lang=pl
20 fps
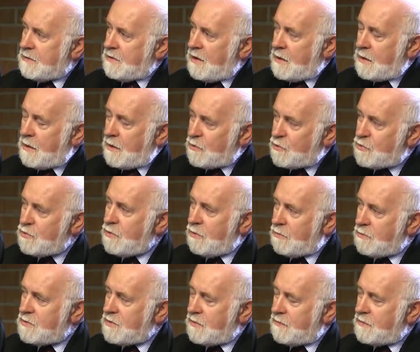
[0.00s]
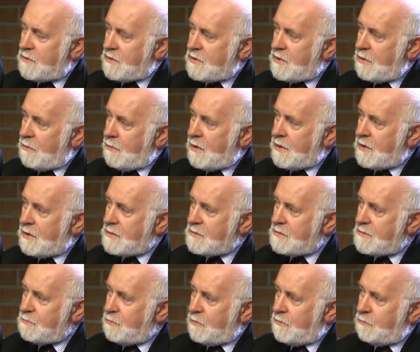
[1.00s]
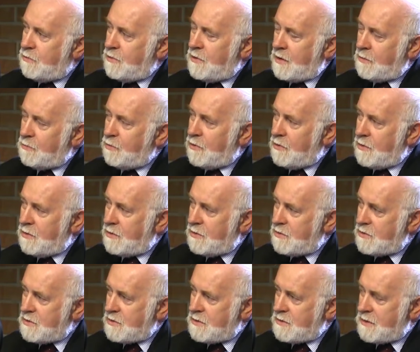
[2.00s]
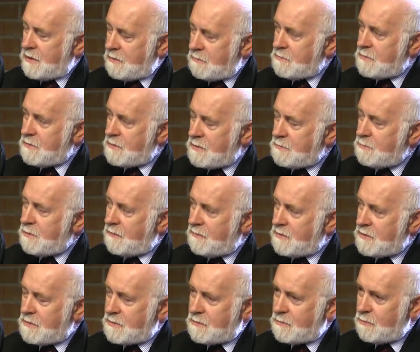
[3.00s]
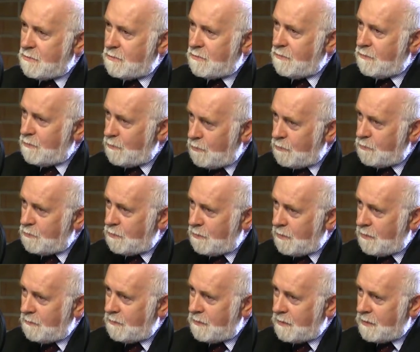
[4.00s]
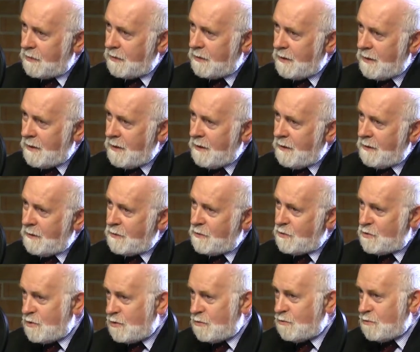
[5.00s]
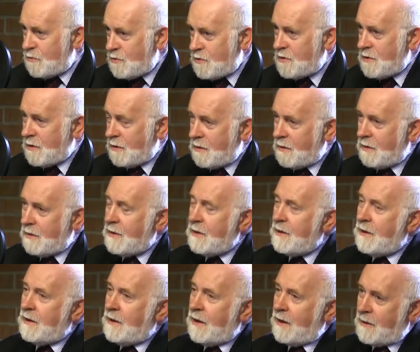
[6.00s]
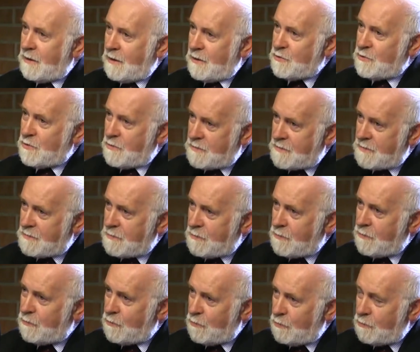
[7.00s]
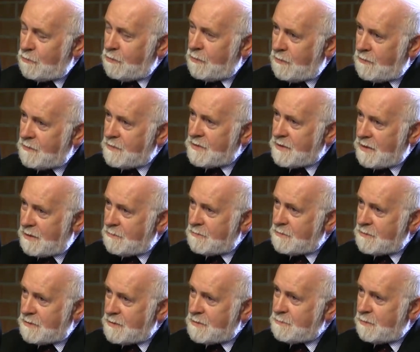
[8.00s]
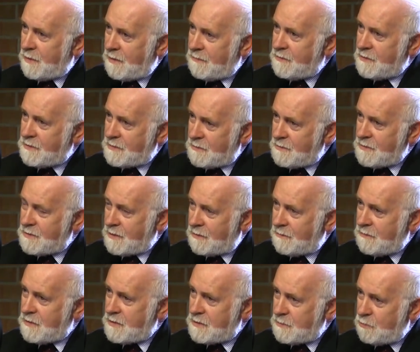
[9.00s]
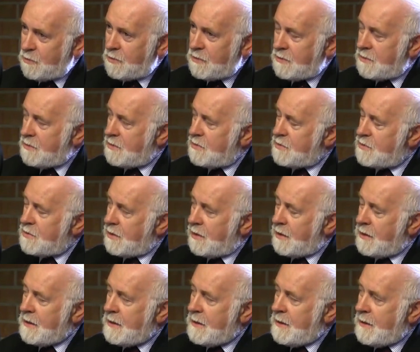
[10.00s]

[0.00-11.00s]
e, angażują się w te działania z pobudek politycznych, zdają sobie sprawę ze skutków kulturowych i ci, którzy się angażują ze względów kulturowych, zdają sobie sprawę z konsekwencji politycznych. Panie